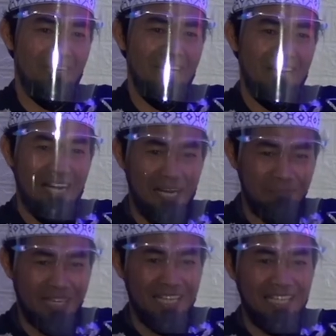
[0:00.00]
Apa
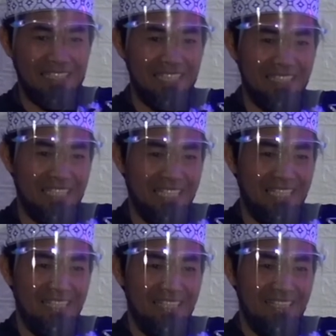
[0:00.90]
alasannya?
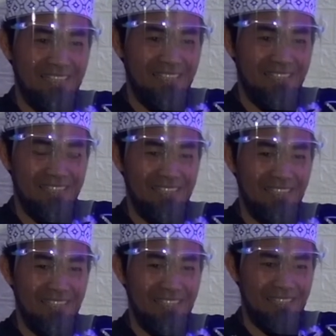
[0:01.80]

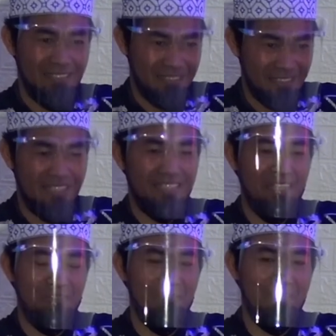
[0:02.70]
Ya, sehingga
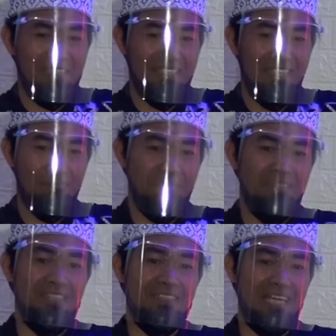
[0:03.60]
umat ini meminta